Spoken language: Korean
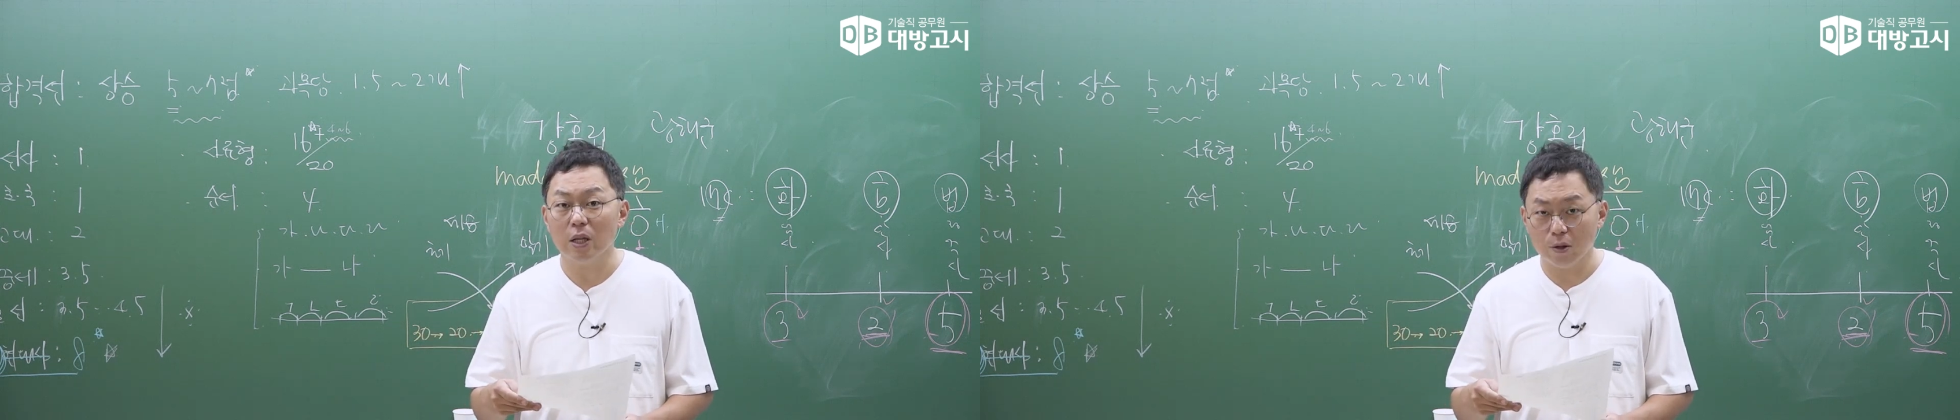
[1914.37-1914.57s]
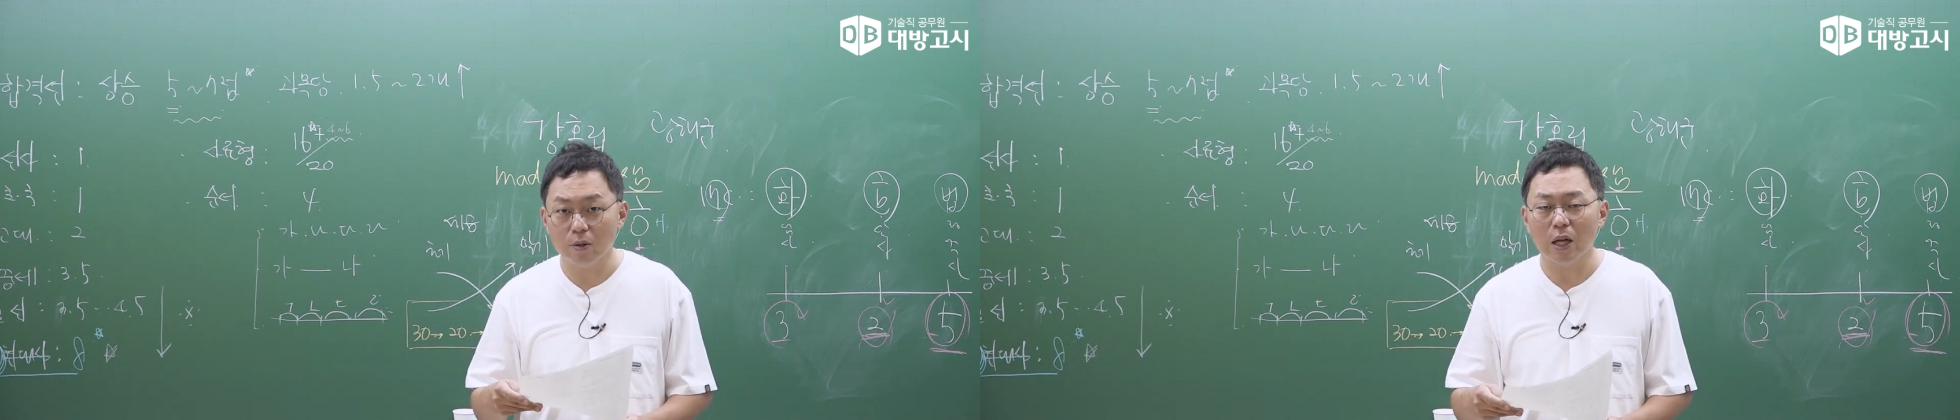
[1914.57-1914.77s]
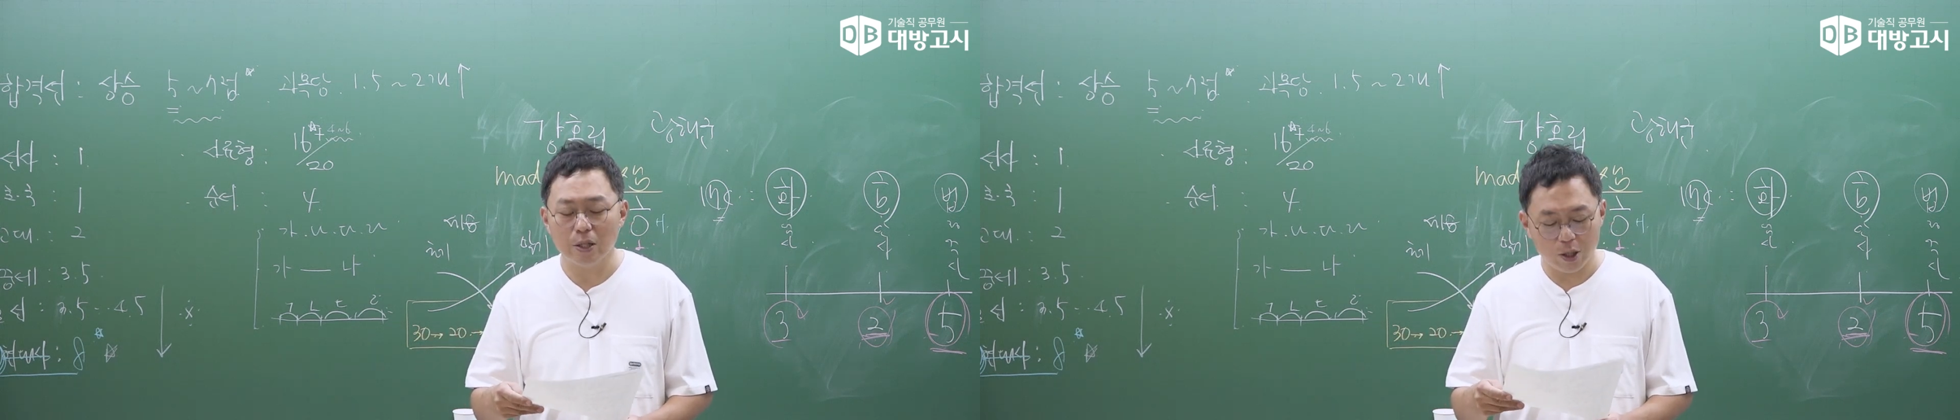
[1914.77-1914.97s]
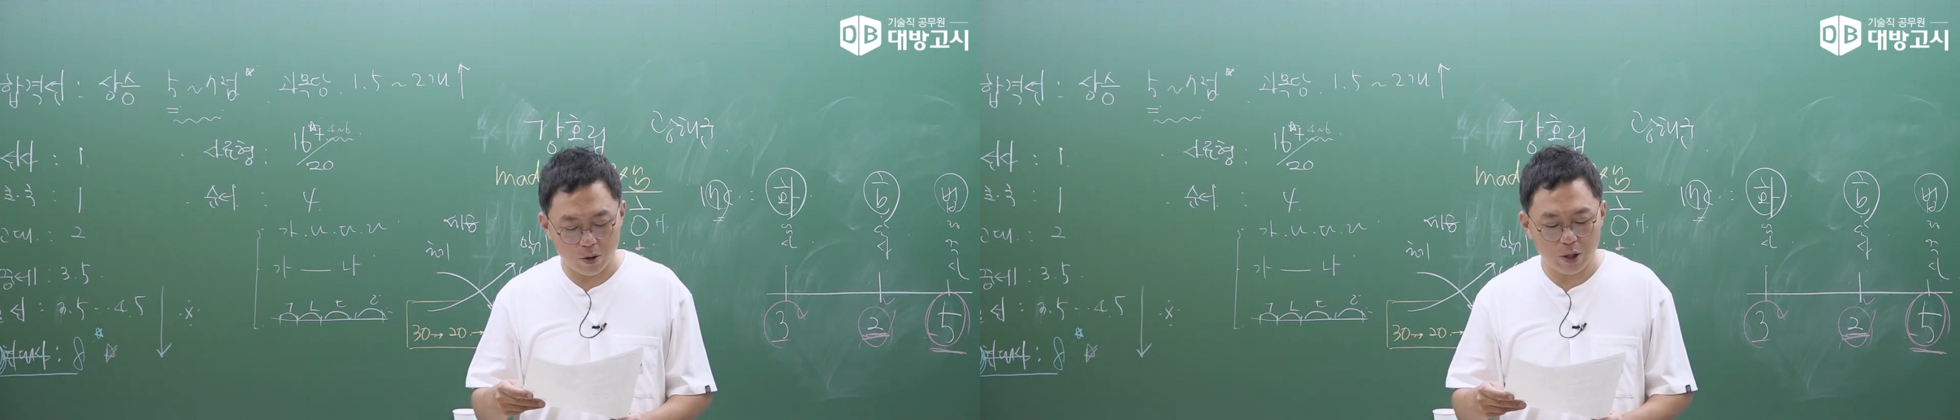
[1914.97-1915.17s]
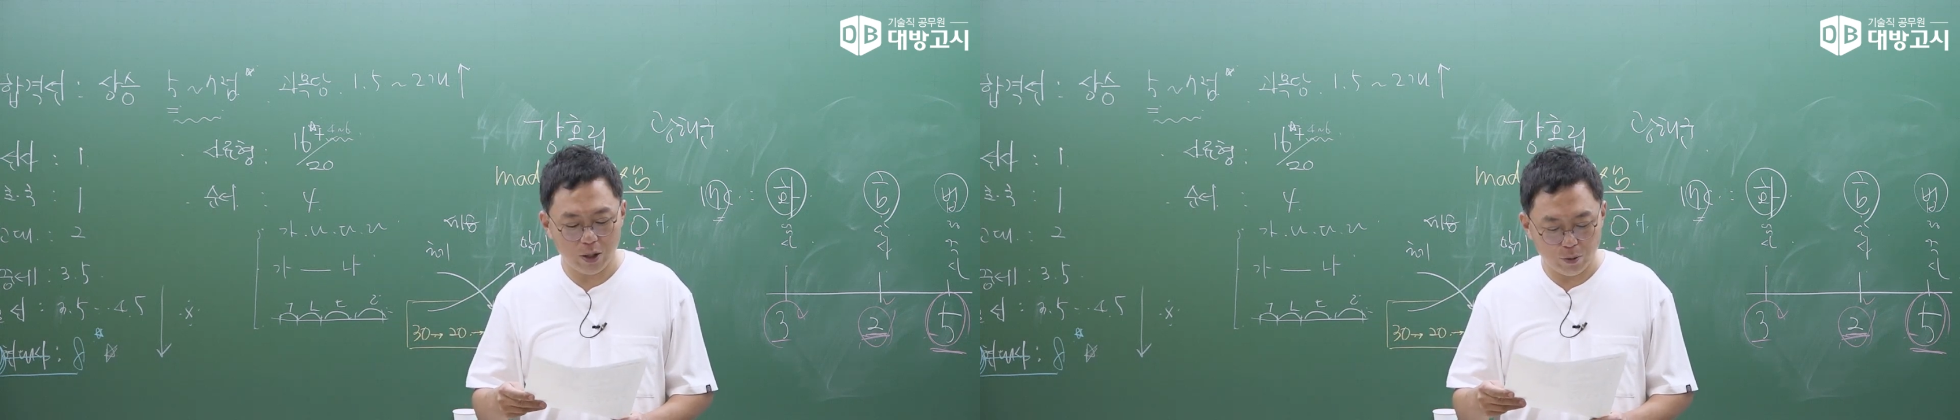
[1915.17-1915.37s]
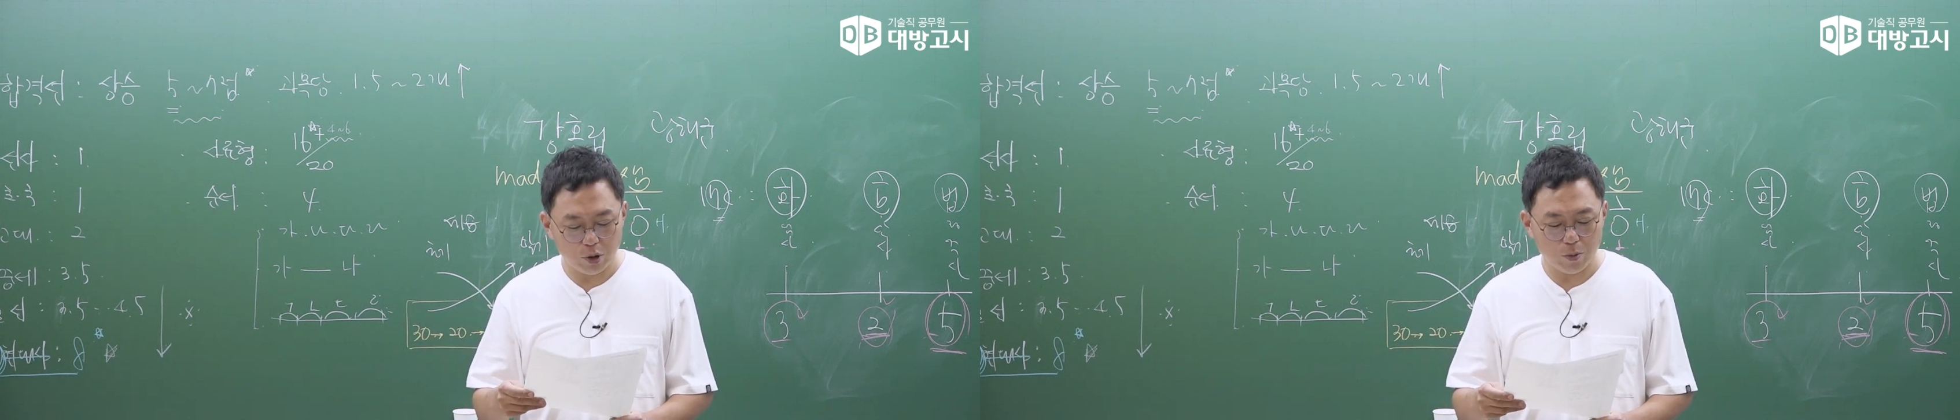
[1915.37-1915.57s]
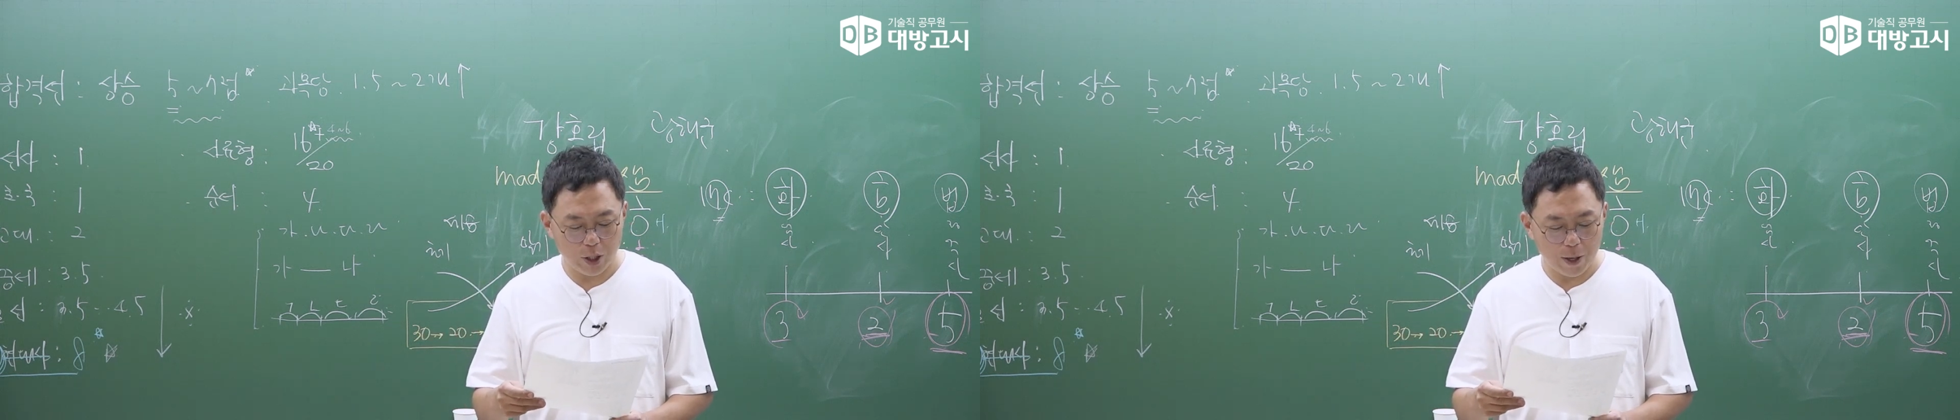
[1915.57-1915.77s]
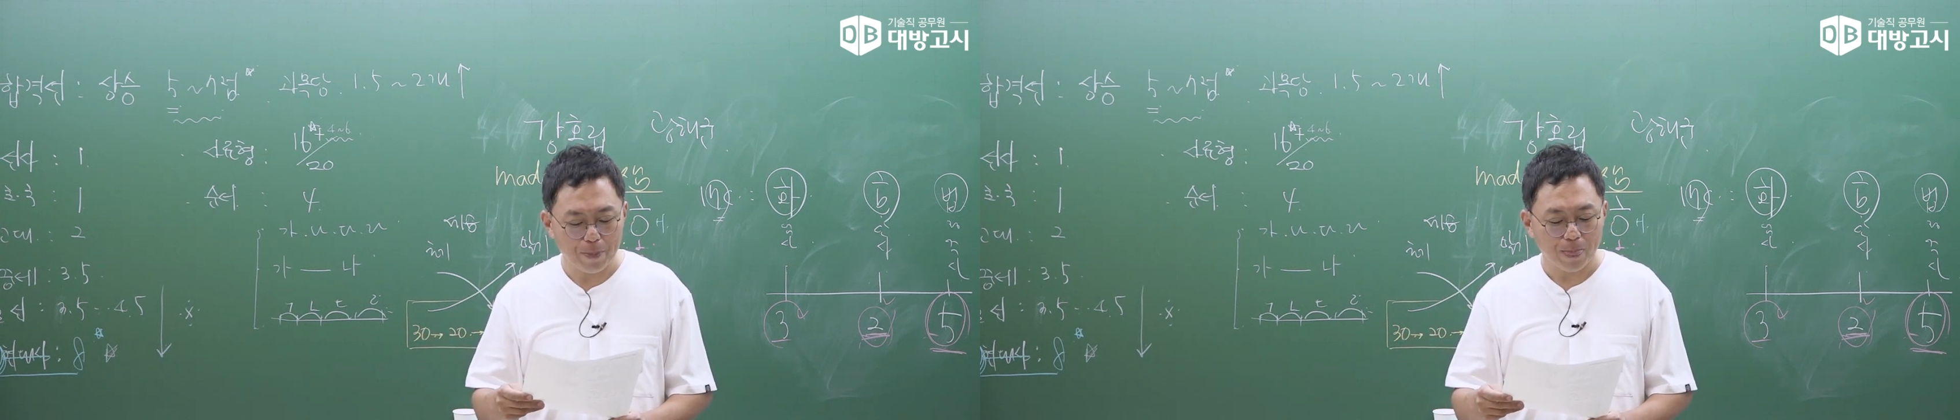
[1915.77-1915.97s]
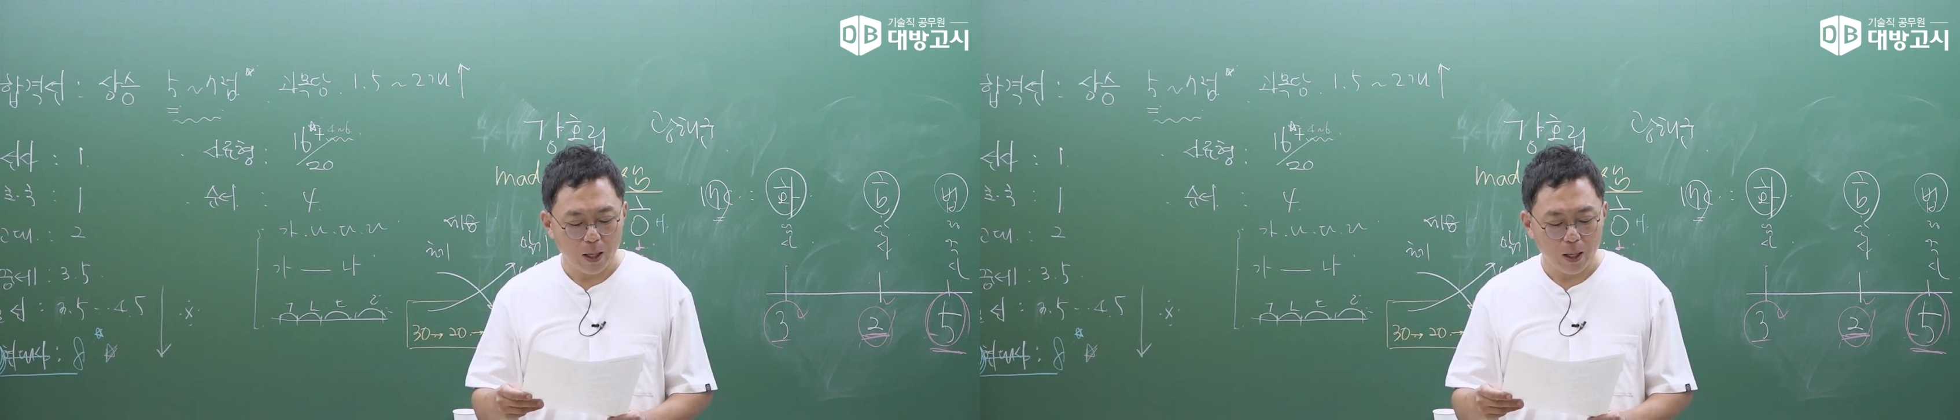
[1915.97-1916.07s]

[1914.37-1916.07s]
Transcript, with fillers: 했던 단체였기 때문입니다.